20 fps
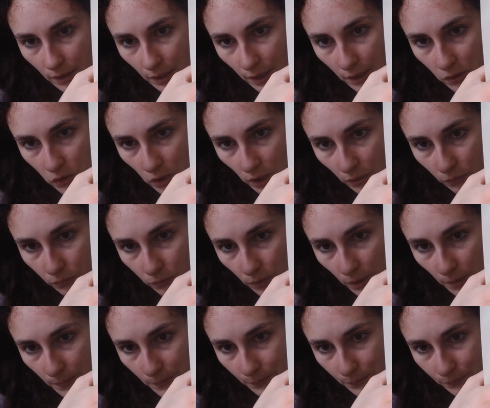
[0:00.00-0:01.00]
à chaque
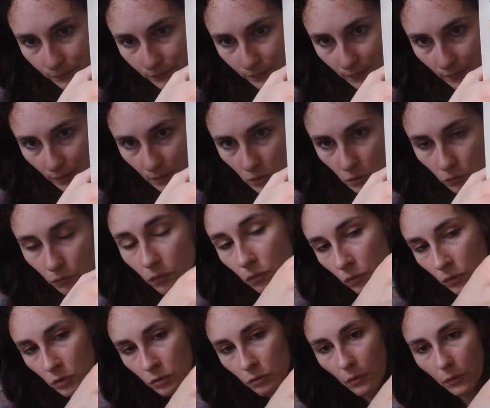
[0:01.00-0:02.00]
fois. Je
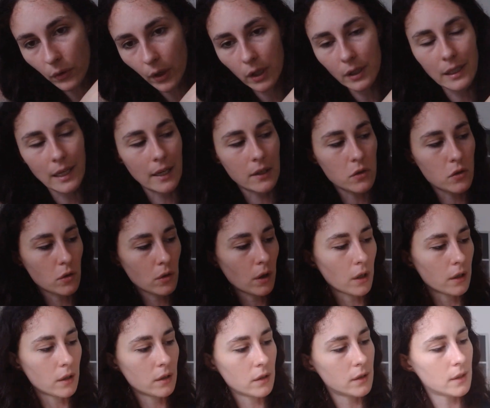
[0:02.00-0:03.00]
vous, ferai une
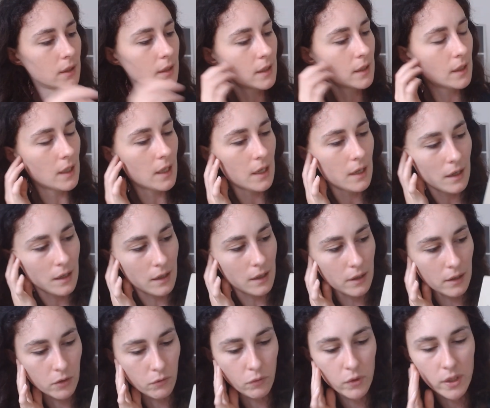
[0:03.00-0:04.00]
lecture.
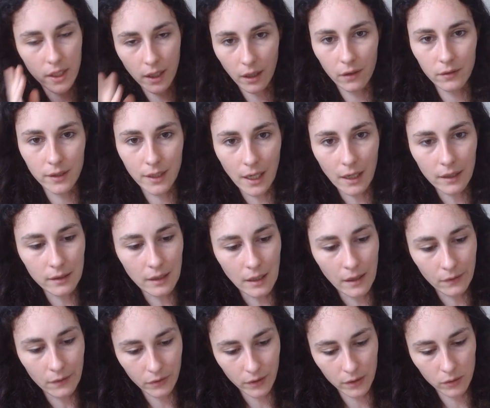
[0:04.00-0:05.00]
Euh, je vous tirerai une carte à
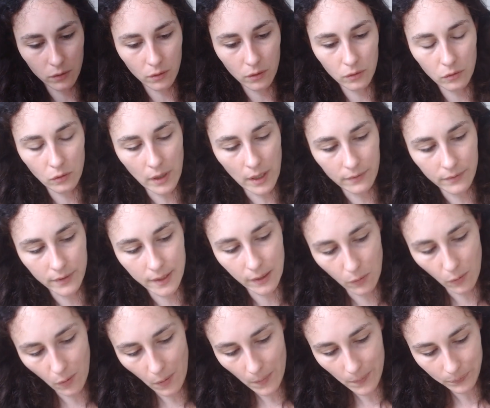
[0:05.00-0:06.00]
la fin de, la
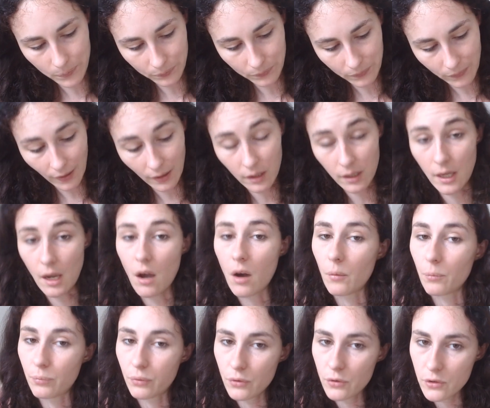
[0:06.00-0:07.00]
vidéo. Et
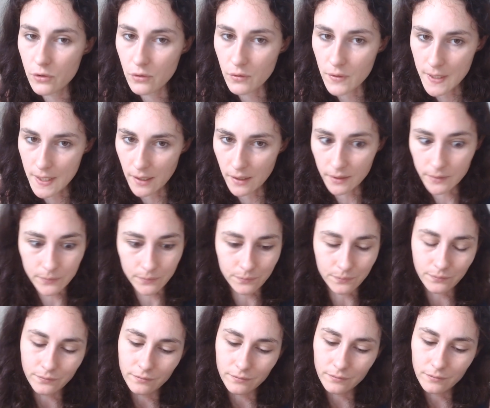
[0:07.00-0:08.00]
en plus de ça,
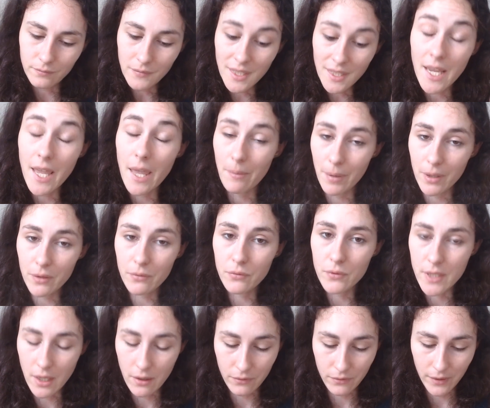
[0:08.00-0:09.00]
eh ben,
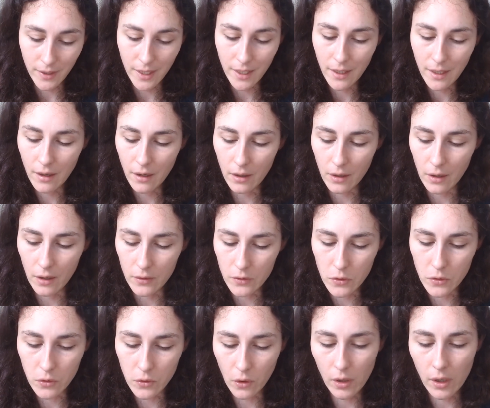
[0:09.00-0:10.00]
vous avez euh,
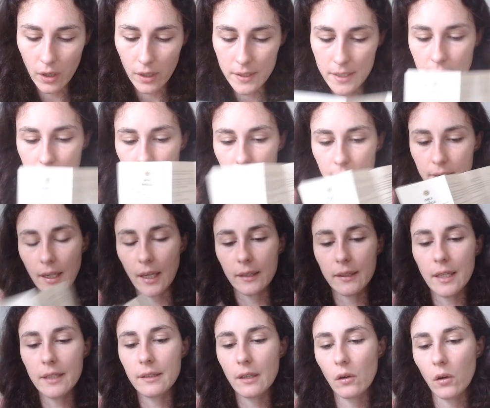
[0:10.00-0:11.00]
sur leur site
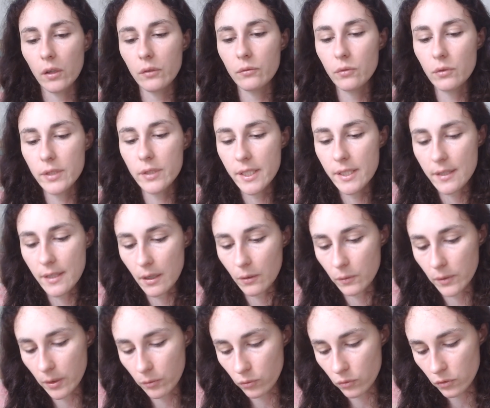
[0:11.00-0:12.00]
internet, alors ils vous le disent hein, au
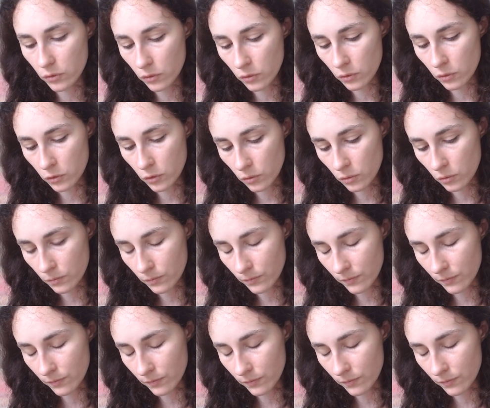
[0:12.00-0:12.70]
début du